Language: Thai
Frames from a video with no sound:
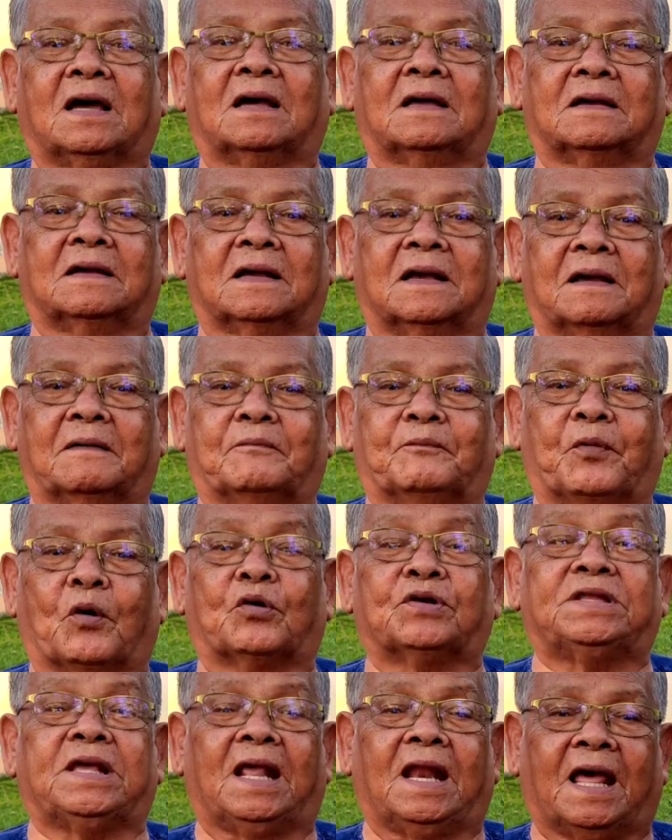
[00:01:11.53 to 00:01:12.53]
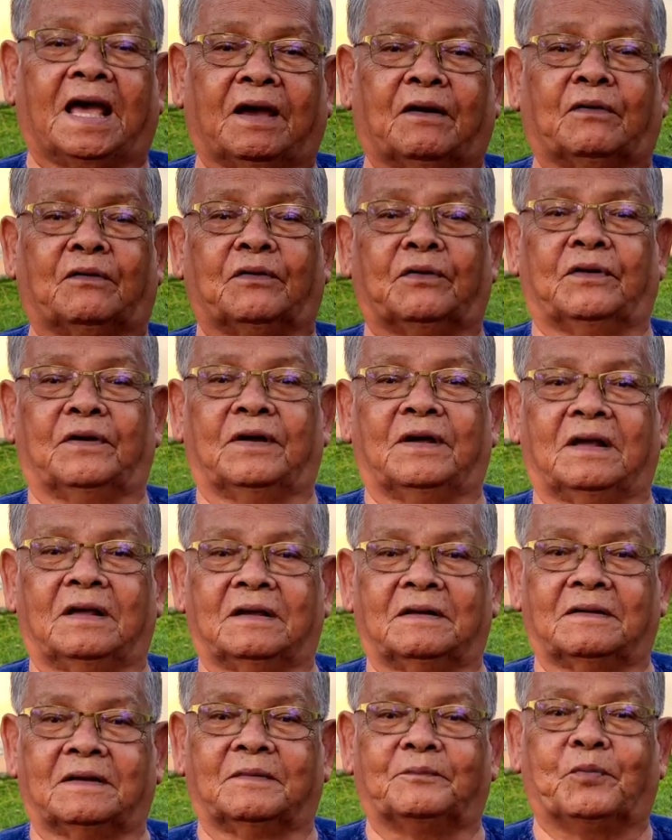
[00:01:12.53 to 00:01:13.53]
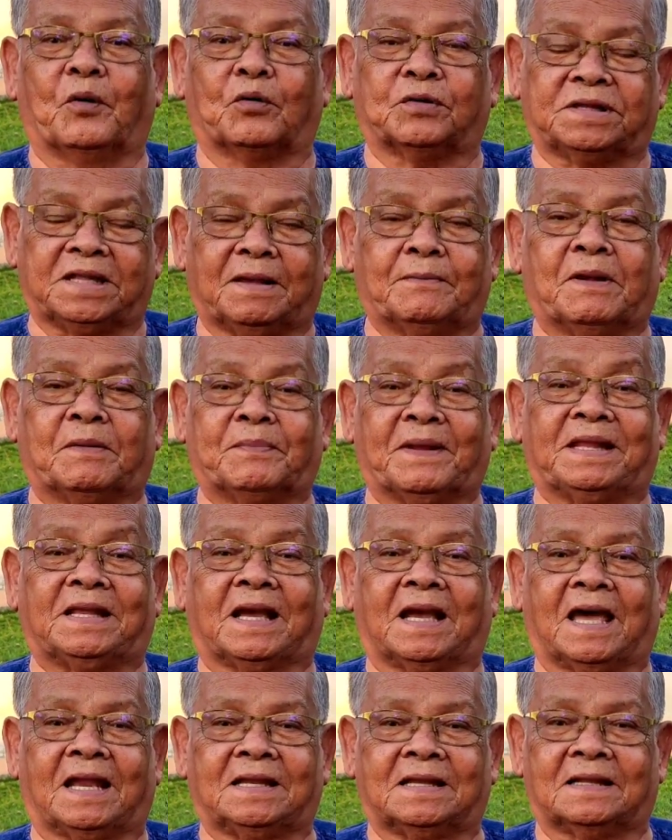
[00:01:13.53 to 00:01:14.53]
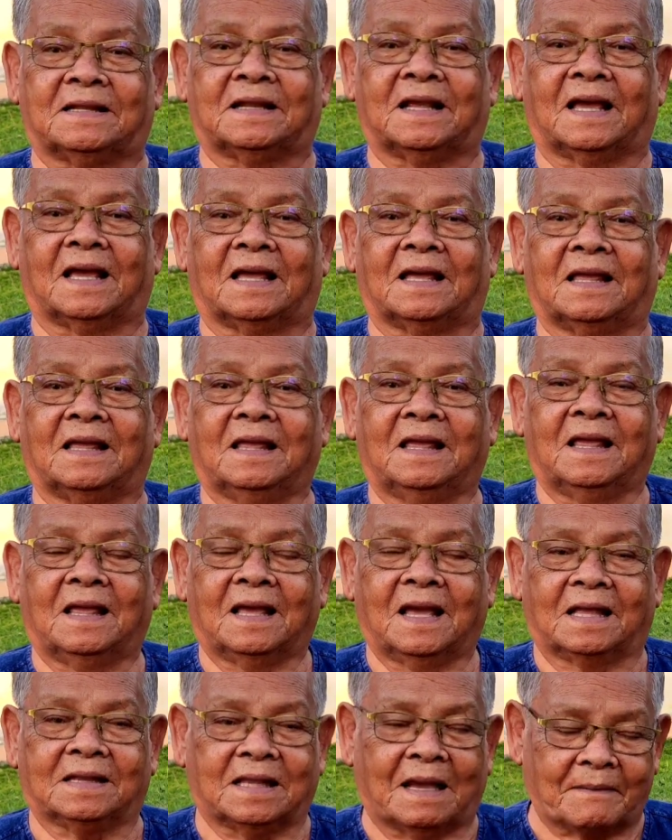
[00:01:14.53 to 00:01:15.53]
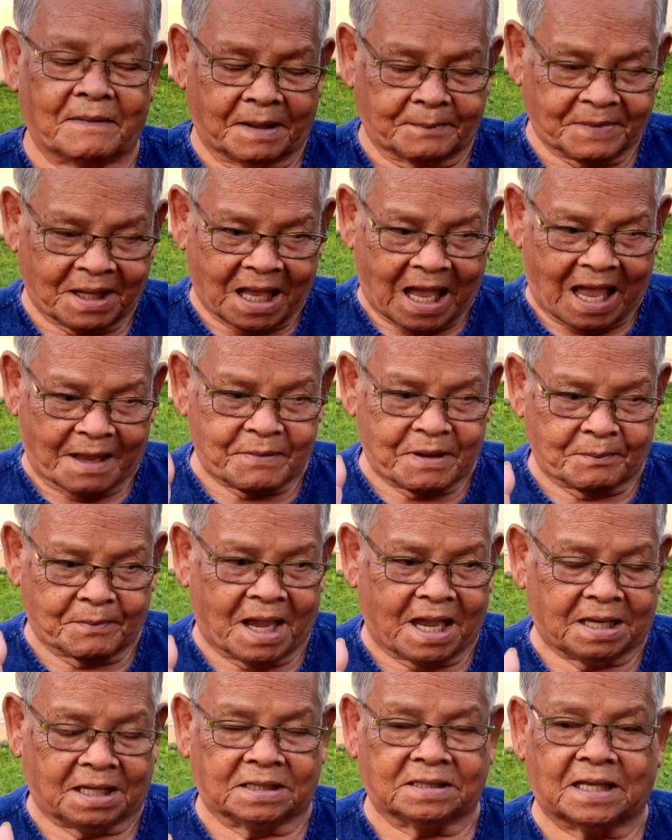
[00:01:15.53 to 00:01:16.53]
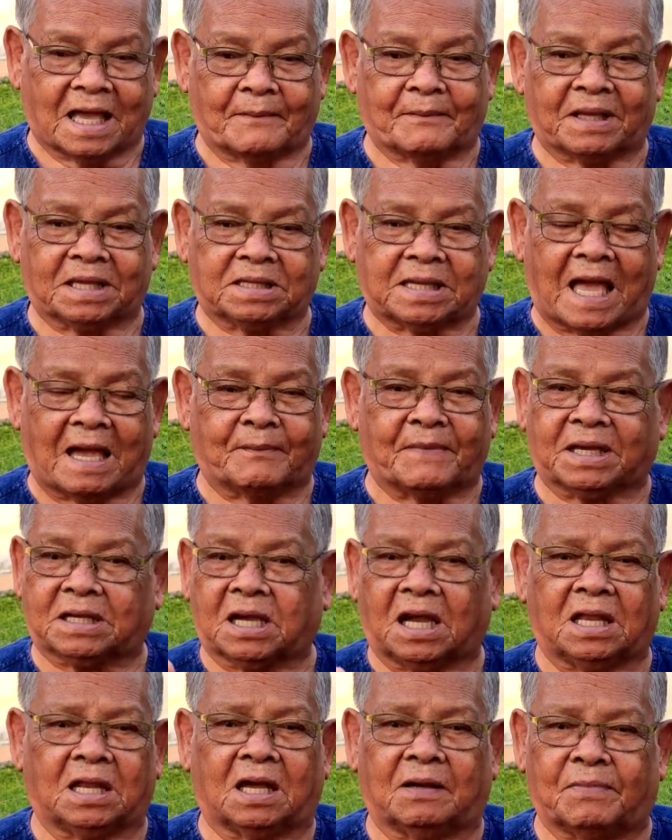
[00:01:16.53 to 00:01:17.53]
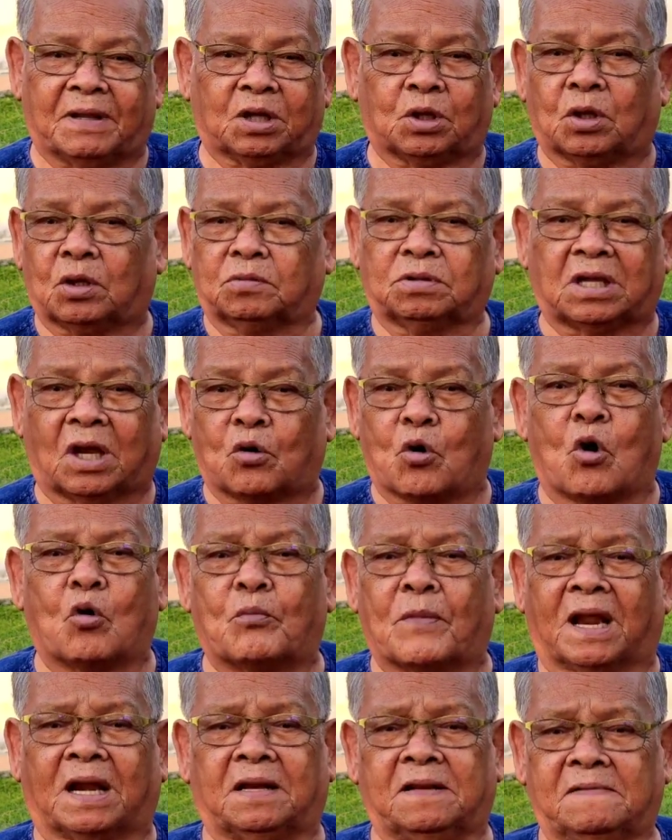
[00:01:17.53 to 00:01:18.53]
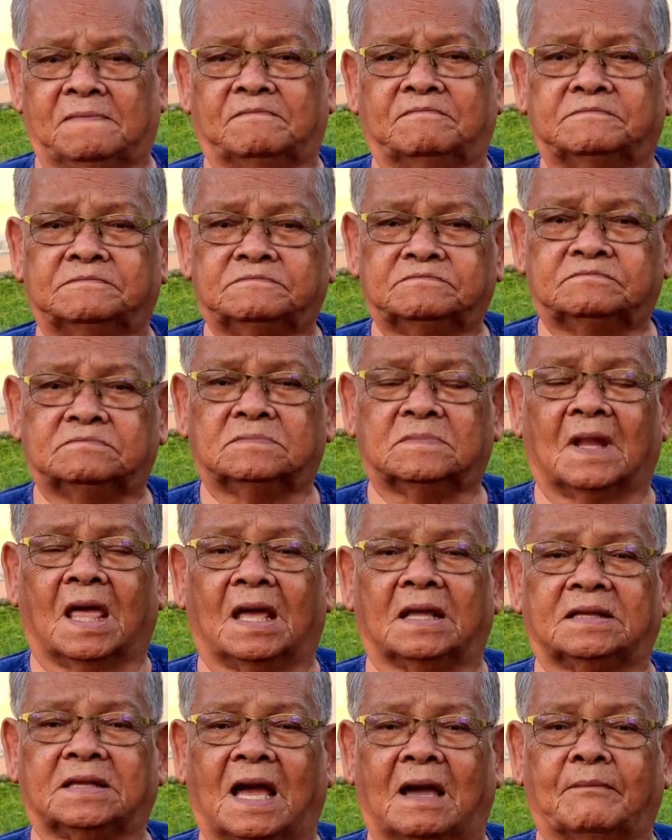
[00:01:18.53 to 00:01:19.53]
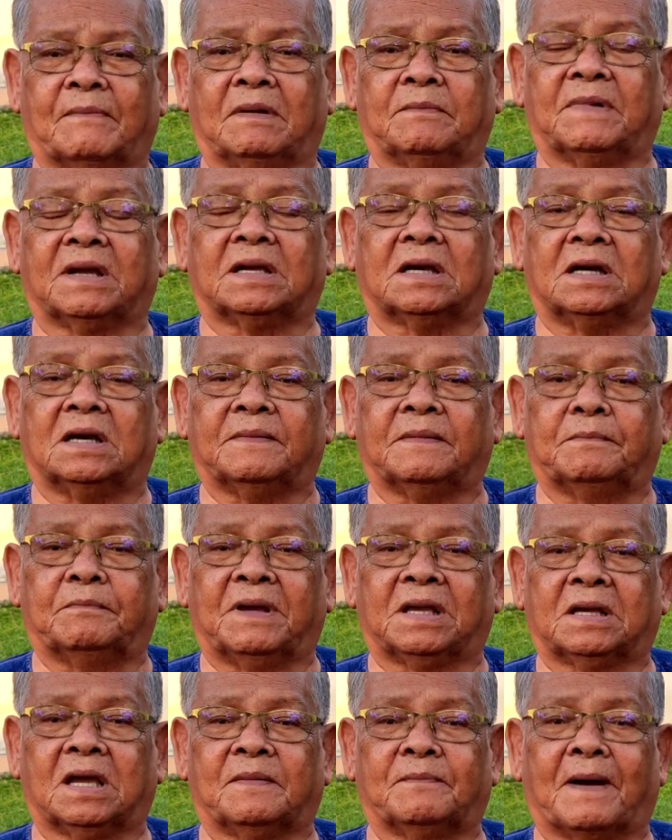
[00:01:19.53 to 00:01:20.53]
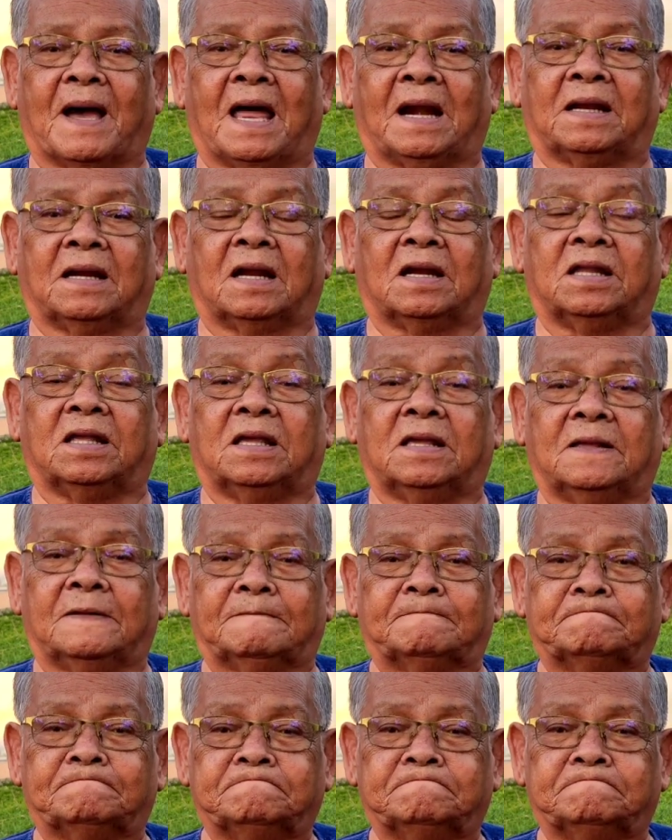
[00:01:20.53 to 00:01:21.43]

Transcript: นก็ปกติแล้วปกติมันเป็นอย่างนั้นอ่าถ้ามันมาหายใหม่ๆเดินทางไปช้าไม่เคยเลยมันจะงงมันอ่าช้ามันไม่เคยไม่เคยผ่านเรื่องนี้